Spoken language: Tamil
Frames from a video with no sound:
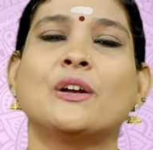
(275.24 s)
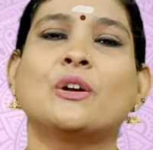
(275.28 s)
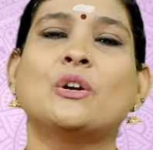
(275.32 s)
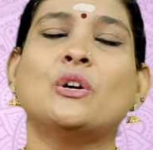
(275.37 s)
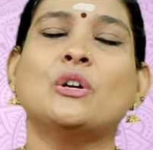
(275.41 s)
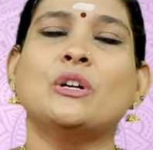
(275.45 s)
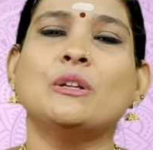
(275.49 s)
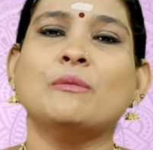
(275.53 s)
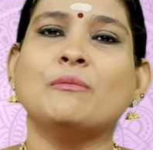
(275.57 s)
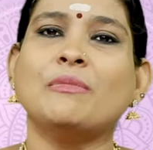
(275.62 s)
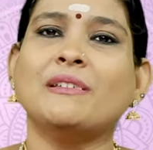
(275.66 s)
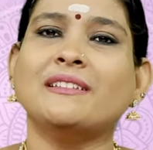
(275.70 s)

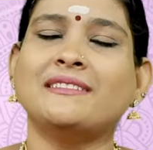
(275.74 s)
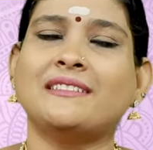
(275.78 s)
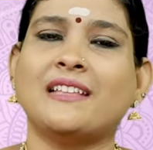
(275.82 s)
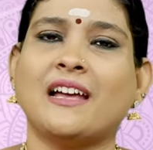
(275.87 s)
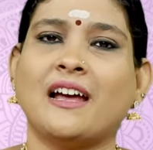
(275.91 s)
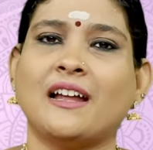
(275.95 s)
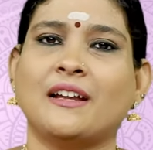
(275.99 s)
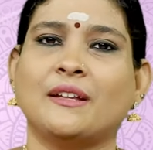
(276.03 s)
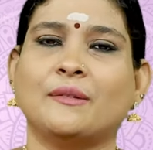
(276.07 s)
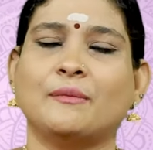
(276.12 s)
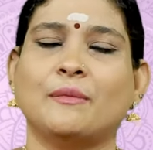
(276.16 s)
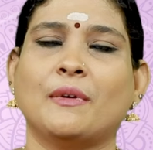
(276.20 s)

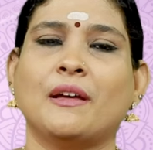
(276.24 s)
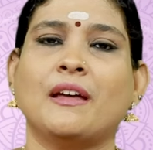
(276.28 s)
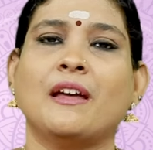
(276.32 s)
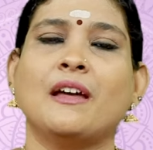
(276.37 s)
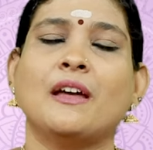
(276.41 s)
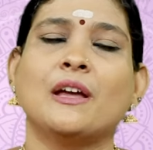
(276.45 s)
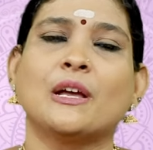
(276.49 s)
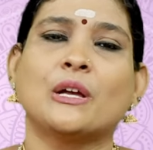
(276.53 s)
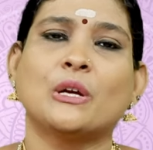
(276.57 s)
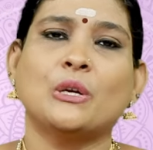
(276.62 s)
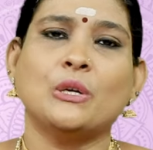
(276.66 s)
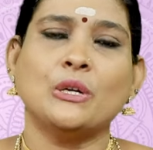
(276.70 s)
குடும்பஸ்தானம்
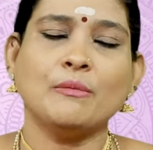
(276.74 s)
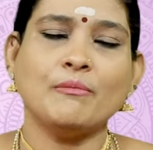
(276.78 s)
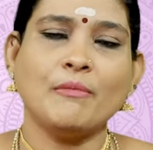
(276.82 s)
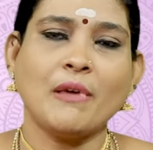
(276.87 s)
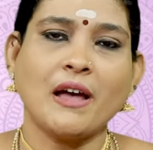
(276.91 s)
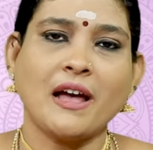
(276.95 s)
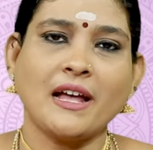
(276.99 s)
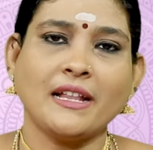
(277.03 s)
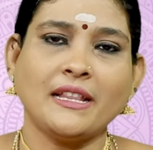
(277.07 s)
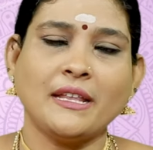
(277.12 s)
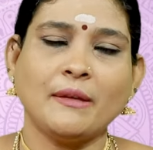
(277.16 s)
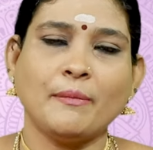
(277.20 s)

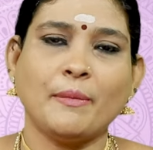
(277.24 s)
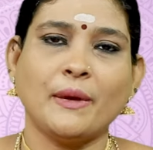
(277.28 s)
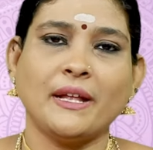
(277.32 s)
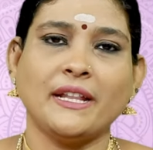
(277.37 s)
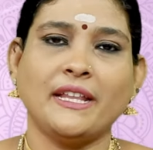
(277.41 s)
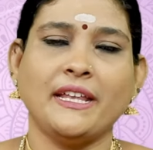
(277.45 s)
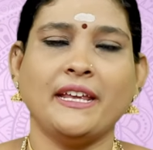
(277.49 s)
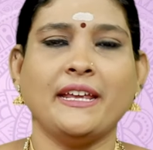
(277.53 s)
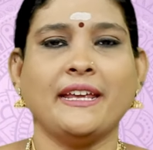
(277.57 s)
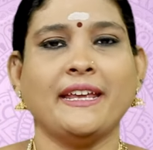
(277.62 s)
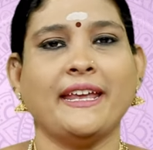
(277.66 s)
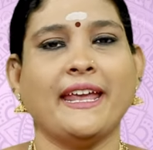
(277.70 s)

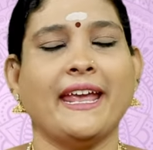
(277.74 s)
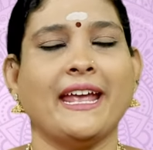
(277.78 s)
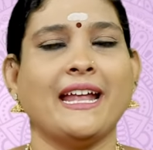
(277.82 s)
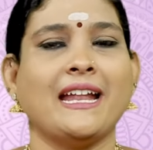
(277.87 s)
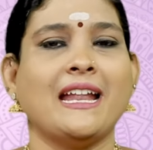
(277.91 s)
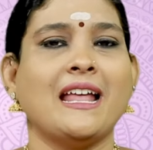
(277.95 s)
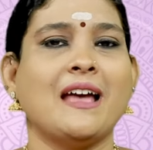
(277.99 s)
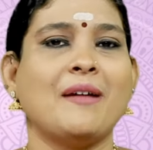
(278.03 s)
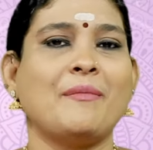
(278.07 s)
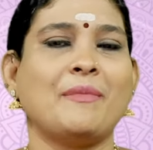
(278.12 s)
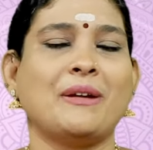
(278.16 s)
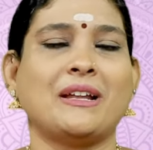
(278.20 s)
குடும்பாதிபதி
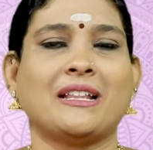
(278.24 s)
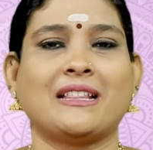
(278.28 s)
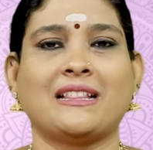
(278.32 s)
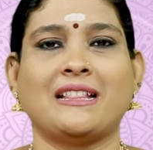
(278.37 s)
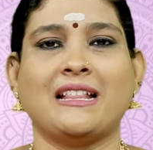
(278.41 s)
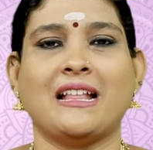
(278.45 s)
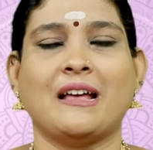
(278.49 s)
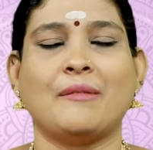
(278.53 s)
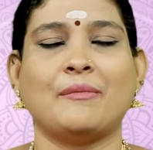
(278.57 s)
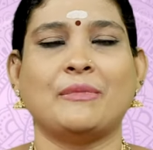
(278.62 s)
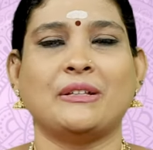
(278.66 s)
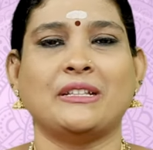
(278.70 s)
ஏழாம்
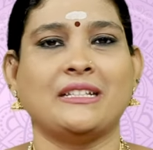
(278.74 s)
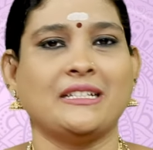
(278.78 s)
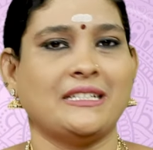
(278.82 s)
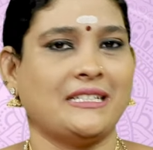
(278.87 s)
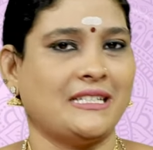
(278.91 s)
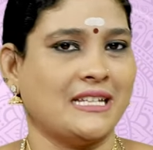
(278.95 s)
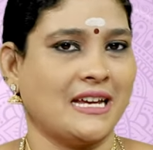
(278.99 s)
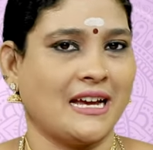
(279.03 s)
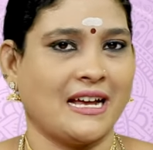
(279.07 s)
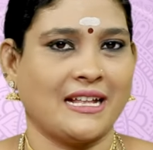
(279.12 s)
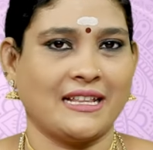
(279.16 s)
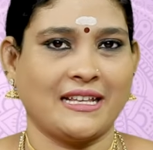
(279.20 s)
இடத்துல அமர்ந்து
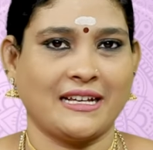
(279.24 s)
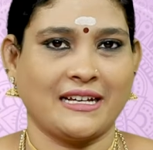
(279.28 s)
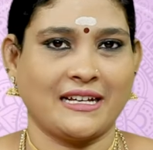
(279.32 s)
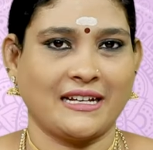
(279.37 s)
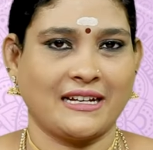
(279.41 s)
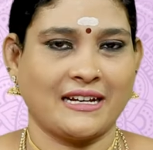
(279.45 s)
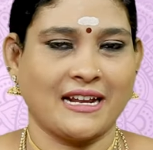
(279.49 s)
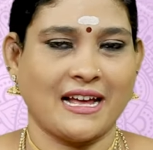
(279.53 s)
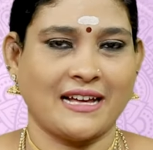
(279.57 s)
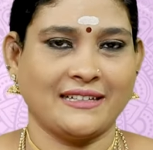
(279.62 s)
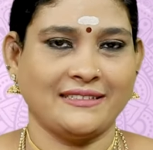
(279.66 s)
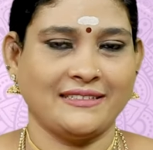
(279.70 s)
ஜாதக
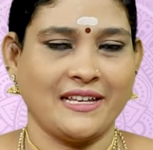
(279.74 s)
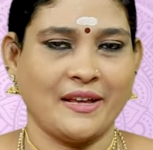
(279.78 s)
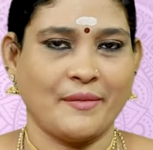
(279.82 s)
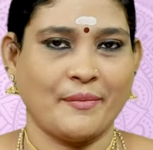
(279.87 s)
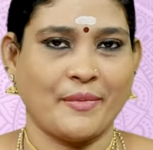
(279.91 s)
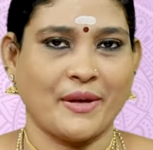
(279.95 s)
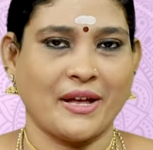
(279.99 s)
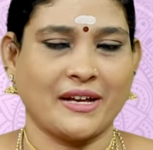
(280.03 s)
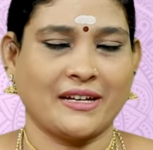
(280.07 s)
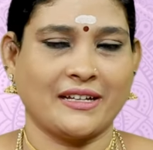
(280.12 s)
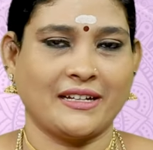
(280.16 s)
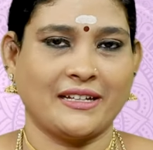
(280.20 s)
ராசியை
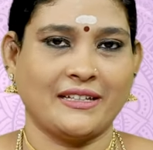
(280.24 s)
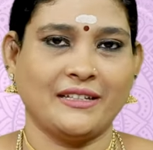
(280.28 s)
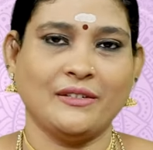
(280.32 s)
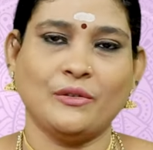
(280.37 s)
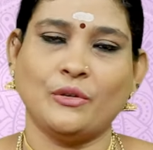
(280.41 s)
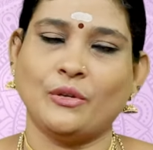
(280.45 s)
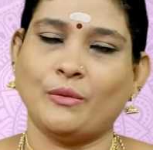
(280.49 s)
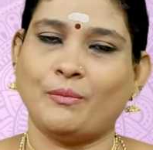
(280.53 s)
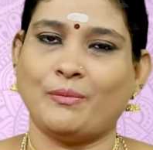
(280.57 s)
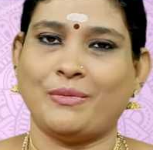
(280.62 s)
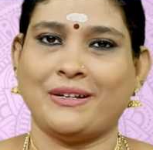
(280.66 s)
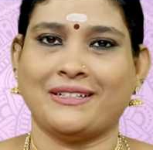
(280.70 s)
பார்க்குறது
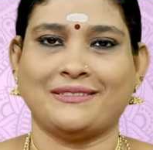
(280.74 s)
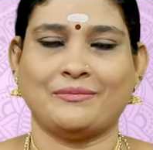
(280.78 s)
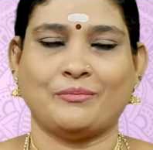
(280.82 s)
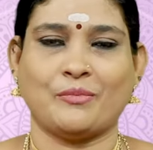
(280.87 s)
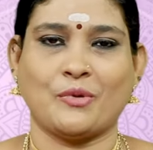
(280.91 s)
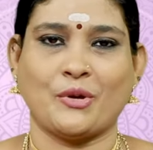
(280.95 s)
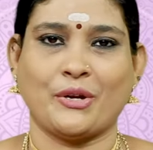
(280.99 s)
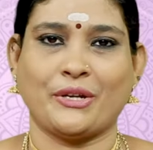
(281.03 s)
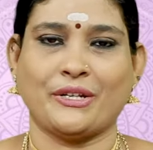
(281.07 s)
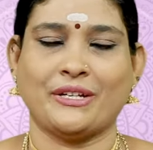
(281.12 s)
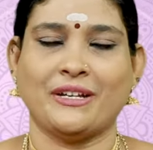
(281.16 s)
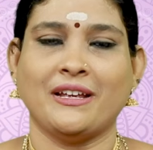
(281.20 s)
ஒரு ப்ளஸ்
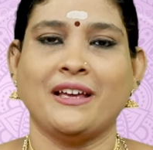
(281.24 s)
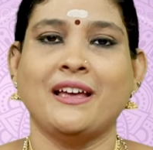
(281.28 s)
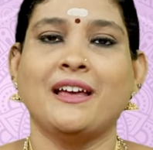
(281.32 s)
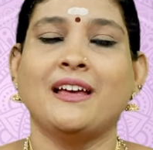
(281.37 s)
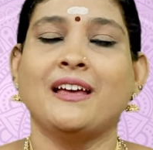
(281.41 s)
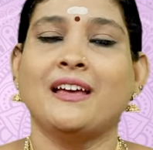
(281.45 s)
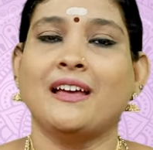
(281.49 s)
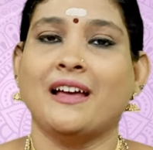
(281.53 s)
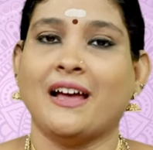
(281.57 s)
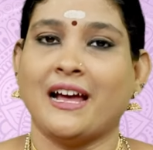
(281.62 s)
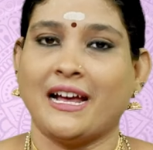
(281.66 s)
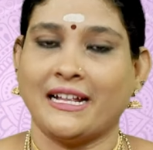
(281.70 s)
பாயிண்ட்
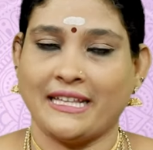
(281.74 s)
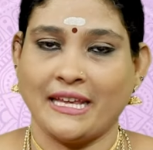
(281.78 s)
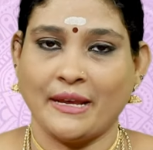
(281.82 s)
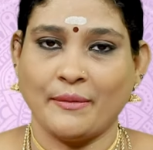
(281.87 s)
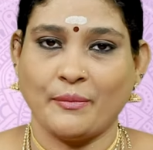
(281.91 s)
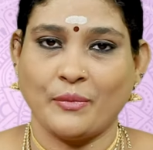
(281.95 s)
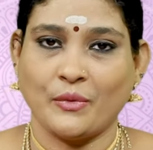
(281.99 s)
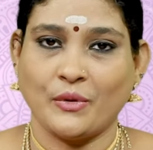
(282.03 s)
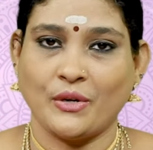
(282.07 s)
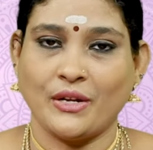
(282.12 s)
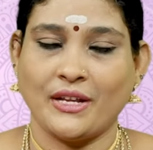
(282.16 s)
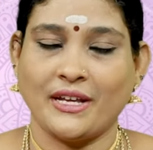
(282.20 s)
அதே
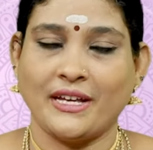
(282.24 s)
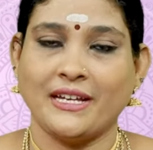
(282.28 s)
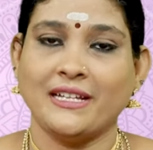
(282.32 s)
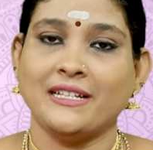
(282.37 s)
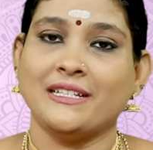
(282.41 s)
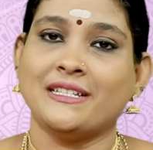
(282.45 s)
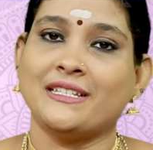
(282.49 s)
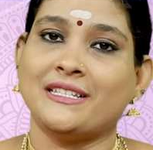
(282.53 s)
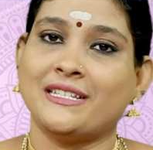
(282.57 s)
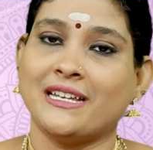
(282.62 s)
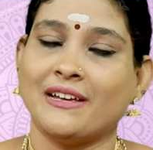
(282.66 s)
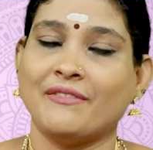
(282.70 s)
போல்
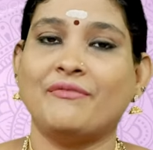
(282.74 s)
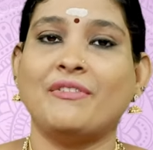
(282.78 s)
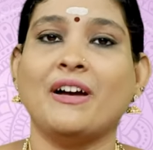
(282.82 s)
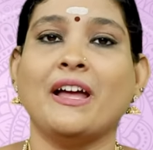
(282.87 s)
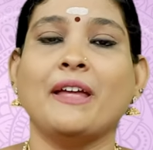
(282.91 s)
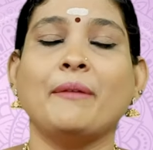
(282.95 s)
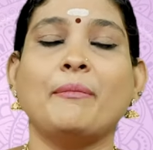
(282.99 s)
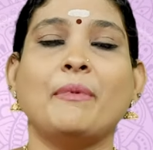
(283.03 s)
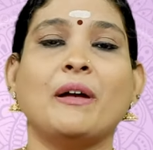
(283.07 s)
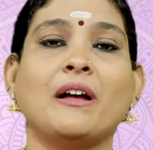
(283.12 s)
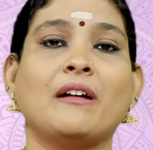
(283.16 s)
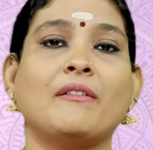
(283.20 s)

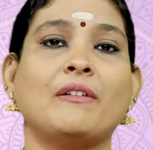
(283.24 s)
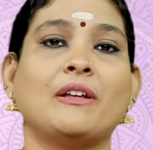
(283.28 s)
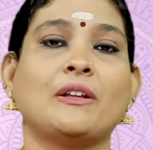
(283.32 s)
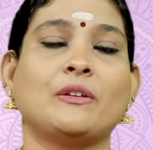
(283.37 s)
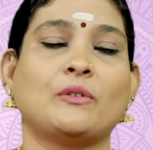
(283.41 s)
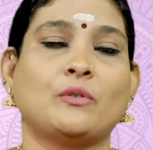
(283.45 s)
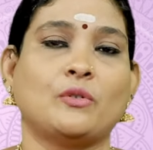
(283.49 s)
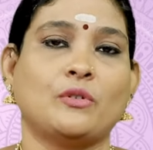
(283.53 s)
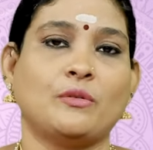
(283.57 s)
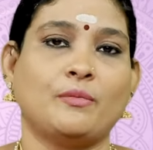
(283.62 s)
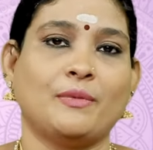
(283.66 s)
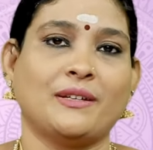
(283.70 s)
செவ்வாய்
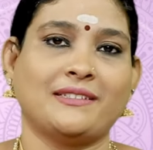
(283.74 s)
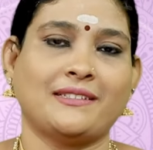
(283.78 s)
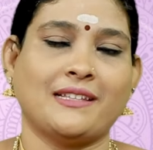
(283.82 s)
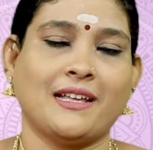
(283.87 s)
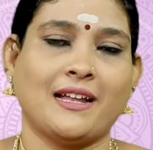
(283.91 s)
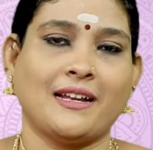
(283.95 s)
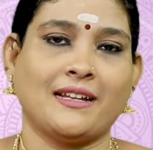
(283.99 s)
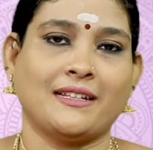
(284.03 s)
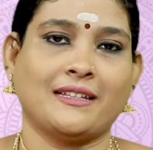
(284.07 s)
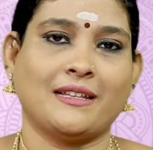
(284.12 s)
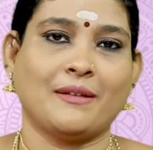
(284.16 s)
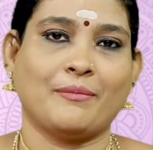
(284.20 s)
பகவான்
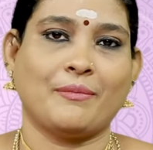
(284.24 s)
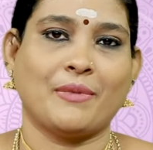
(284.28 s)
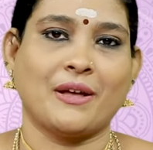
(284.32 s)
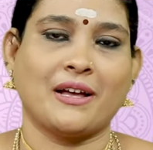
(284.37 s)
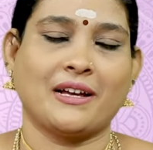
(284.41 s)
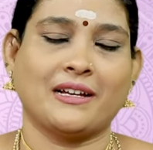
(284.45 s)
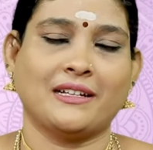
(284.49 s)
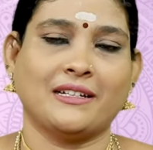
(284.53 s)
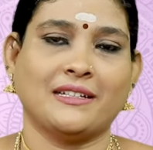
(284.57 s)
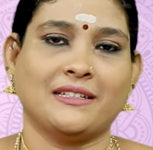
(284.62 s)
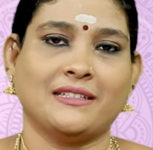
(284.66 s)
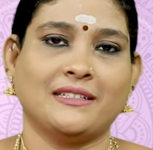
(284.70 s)
குடும்பஸ்தானத்தை
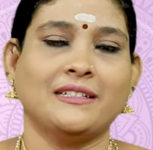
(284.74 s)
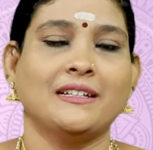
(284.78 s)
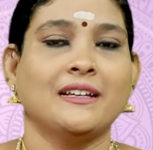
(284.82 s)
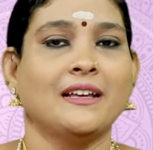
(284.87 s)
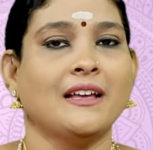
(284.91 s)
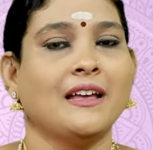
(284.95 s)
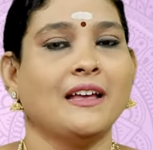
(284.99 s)
பார்க்குறது